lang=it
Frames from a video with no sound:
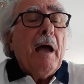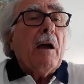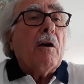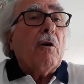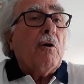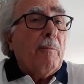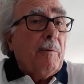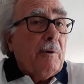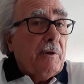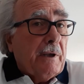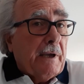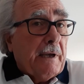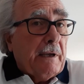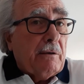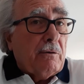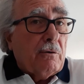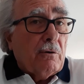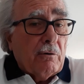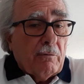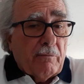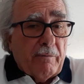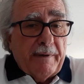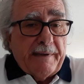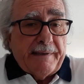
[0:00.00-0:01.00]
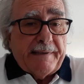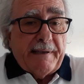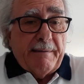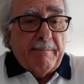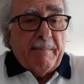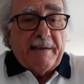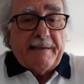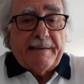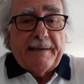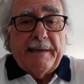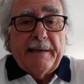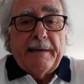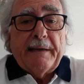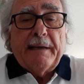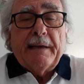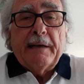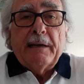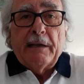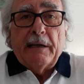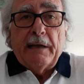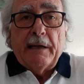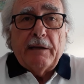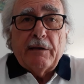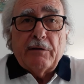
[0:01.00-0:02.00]
Come ho detto, queste
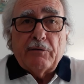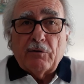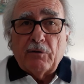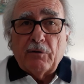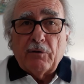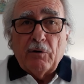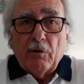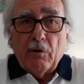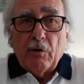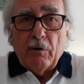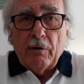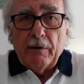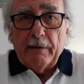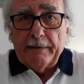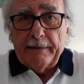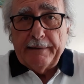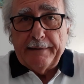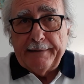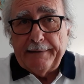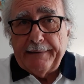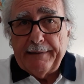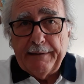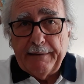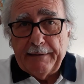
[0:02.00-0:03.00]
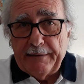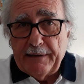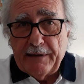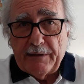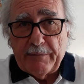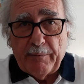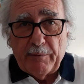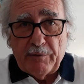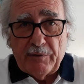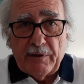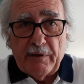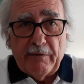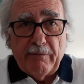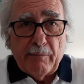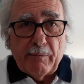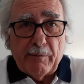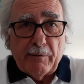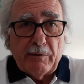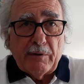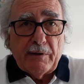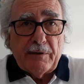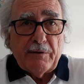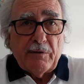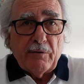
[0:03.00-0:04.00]
mascherine sono eh, dispositivi di
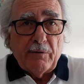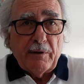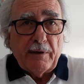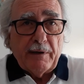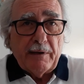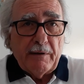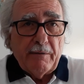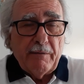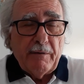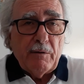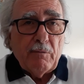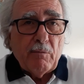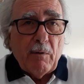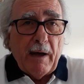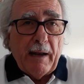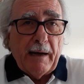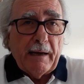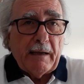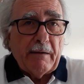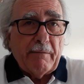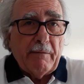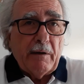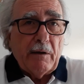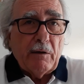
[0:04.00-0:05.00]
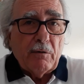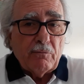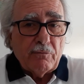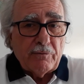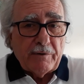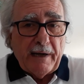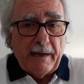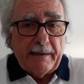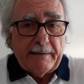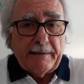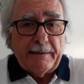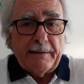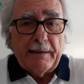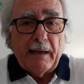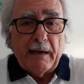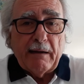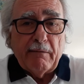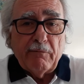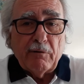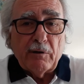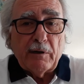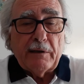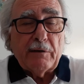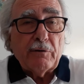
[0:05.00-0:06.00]
protezione individuale che vengono usati da
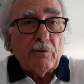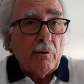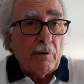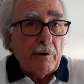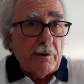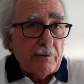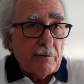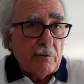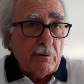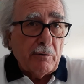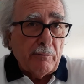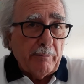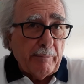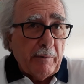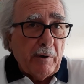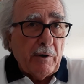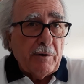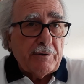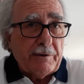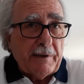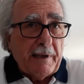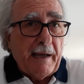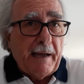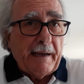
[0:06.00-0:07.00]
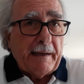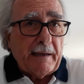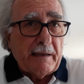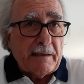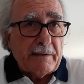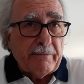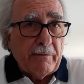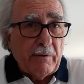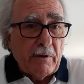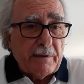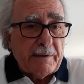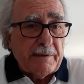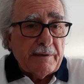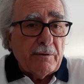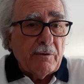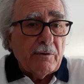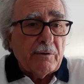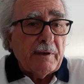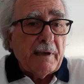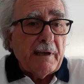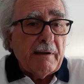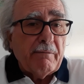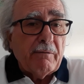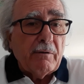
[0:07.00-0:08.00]
lavoratori sottoposti anche a sforzi
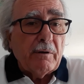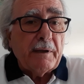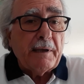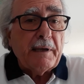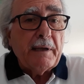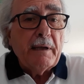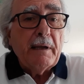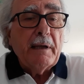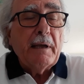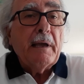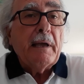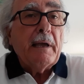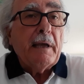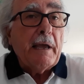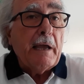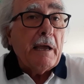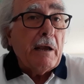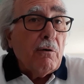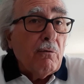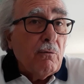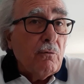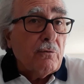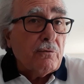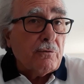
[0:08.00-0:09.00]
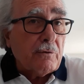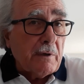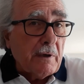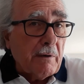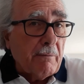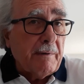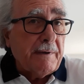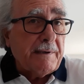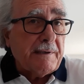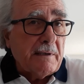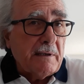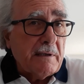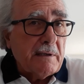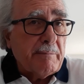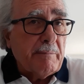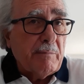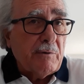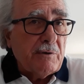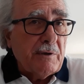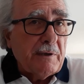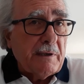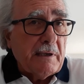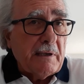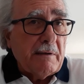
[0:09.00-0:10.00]
notevoli e l'uso di questi
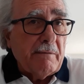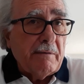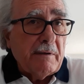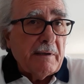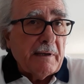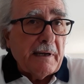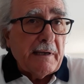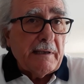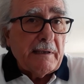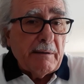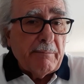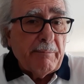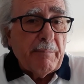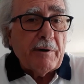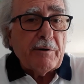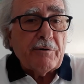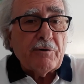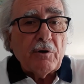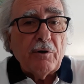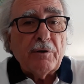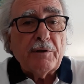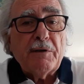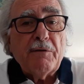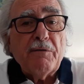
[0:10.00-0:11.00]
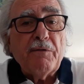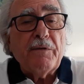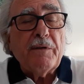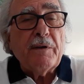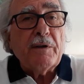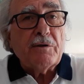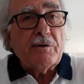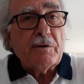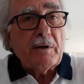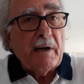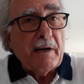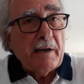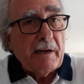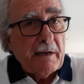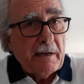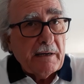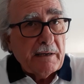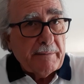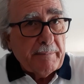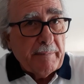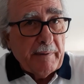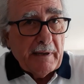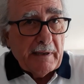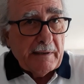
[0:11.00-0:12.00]
dispositivi rende perciò difficile la
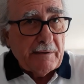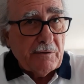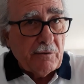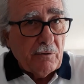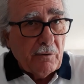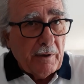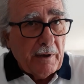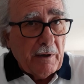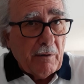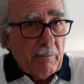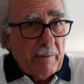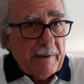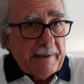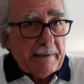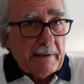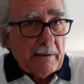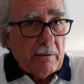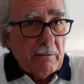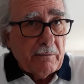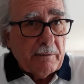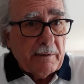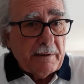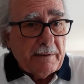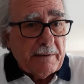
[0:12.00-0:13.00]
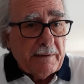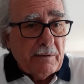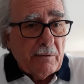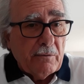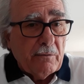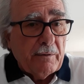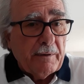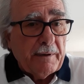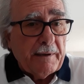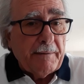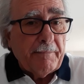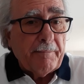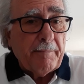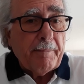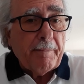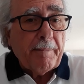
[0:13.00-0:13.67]
respirazione in queste condizioni.